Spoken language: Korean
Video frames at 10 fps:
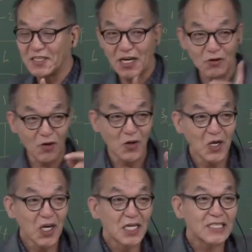그러고
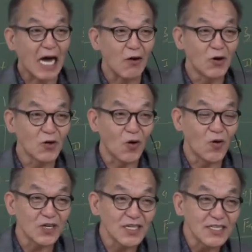4월,
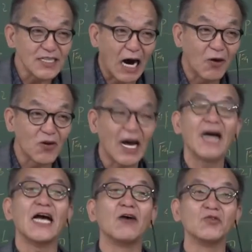5월은 양으로
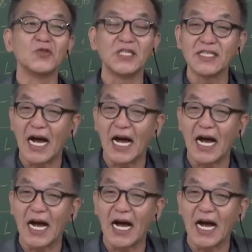아 양동을 기준